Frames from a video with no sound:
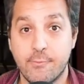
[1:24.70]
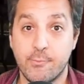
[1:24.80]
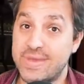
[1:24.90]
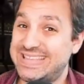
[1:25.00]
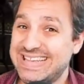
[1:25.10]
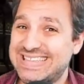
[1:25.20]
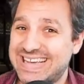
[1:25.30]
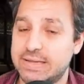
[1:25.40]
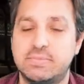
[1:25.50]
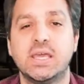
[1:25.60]
mais c'est
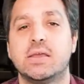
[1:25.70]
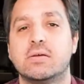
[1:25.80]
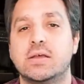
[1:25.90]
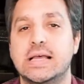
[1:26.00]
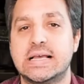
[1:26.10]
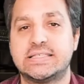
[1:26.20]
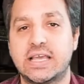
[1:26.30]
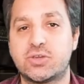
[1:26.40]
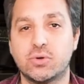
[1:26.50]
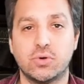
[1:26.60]
scripté.
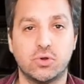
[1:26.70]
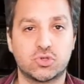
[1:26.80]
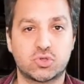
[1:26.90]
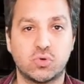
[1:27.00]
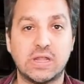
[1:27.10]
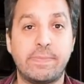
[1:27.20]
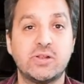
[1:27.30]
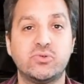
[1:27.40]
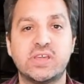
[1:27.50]
C'est-à-dire que ce qu'on appelle du